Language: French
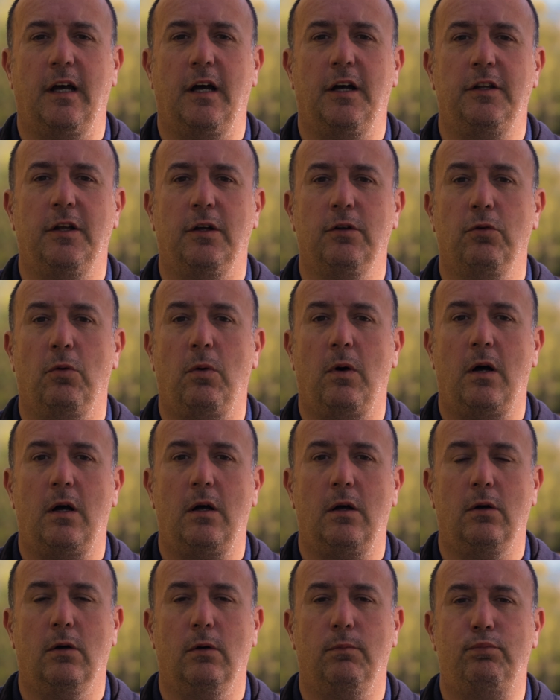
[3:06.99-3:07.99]
à un
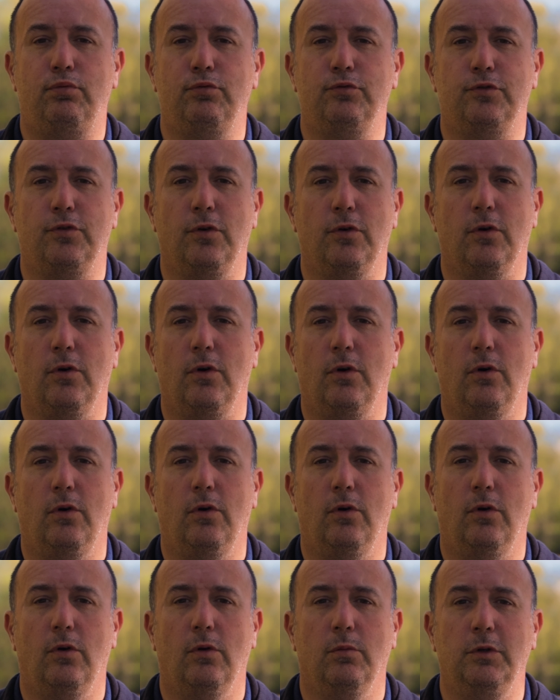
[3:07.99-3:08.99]
endroit
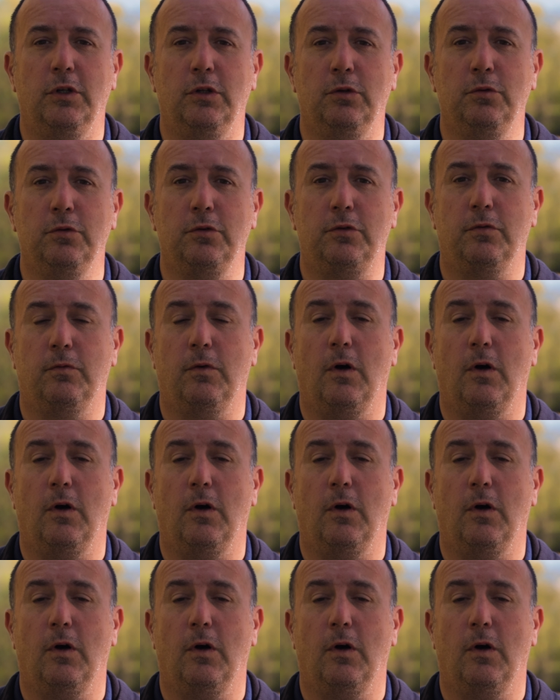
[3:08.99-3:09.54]
plusieurs minutes,